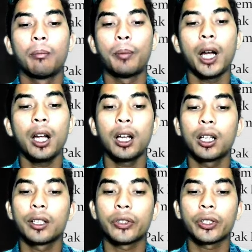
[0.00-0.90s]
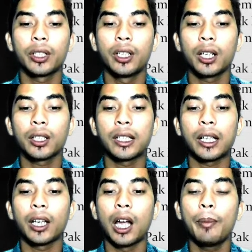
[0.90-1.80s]
Pak sedang
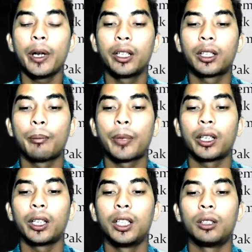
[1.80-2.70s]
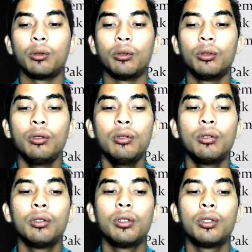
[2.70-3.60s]
cari apa di tempat itu?
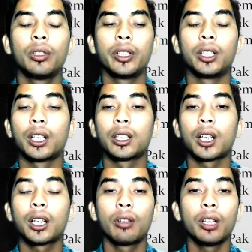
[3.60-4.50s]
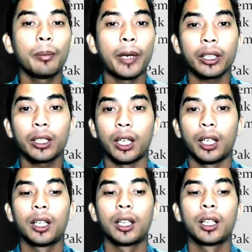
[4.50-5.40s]
Ditanyakan oleh Pak RT.
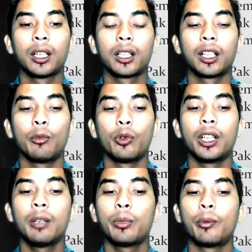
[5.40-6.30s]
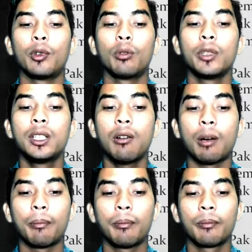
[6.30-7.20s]
Kemudian pemulung
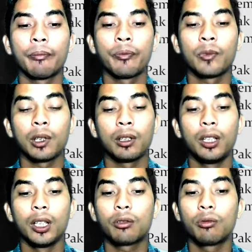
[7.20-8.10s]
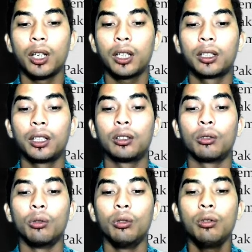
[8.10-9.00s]
menjawab, ya sudah
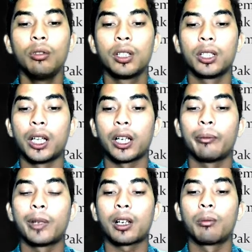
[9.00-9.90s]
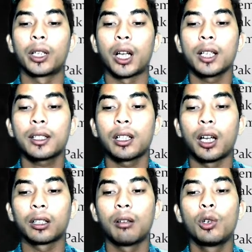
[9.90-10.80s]
tentu nyari barang bekas
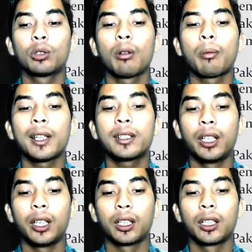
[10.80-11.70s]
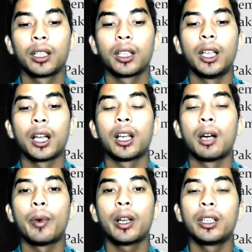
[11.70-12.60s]
atau botol plastik yang
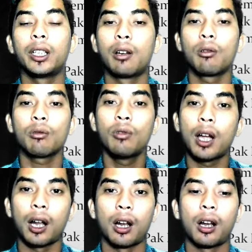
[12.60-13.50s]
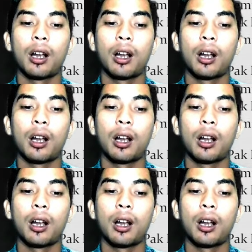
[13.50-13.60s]
dapat didaur ulang.